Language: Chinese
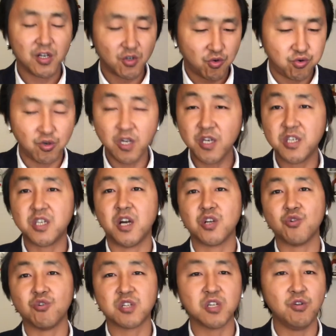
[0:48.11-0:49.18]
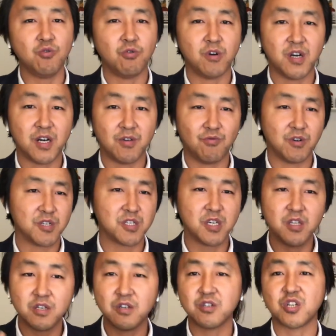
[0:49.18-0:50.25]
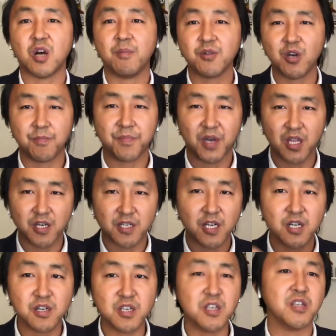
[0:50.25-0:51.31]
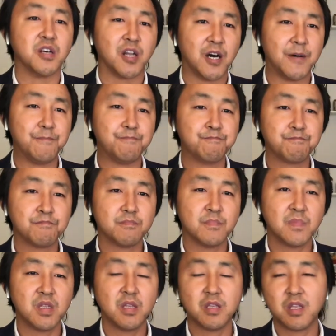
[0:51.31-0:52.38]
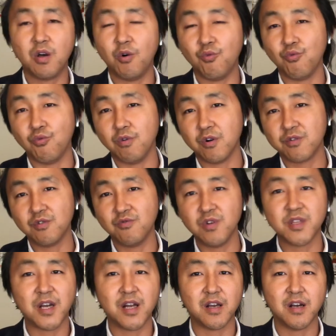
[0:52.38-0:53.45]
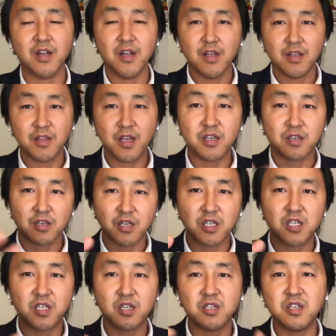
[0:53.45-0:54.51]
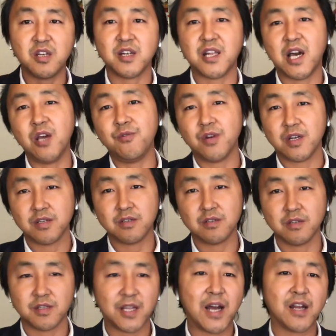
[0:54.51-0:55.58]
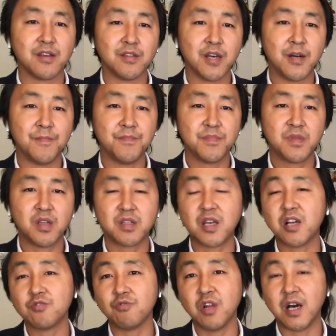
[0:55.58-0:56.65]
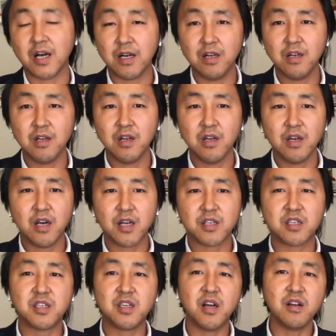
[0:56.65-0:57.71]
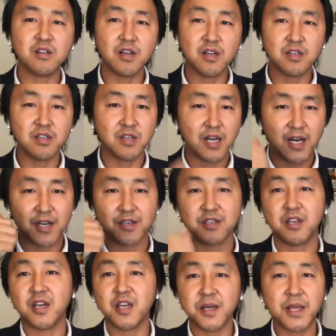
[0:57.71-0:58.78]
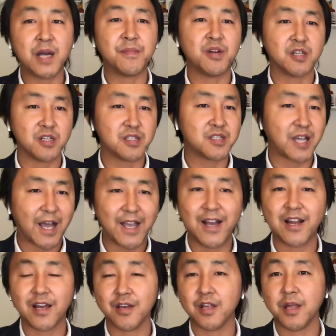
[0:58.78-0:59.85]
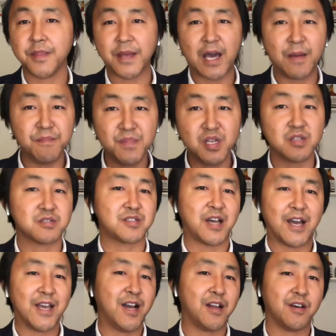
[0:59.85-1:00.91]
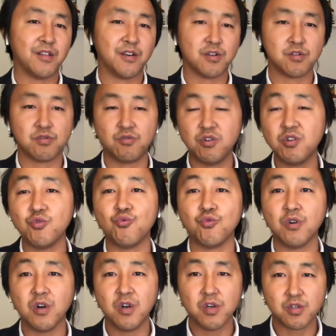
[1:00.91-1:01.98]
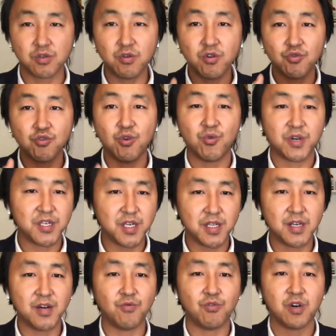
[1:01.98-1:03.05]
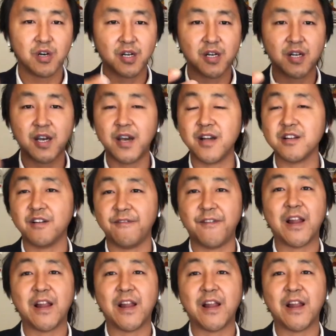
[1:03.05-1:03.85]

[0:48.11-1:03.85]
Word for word: 除了享受生活啊，我真的是找不到别的人生意义了。那我就问他了，那你的经济来源是哪里呢？那他说了，啊，江山是俺爷爷那辈人打下来的，拿命打下来的，所以。所以说，我现在我开着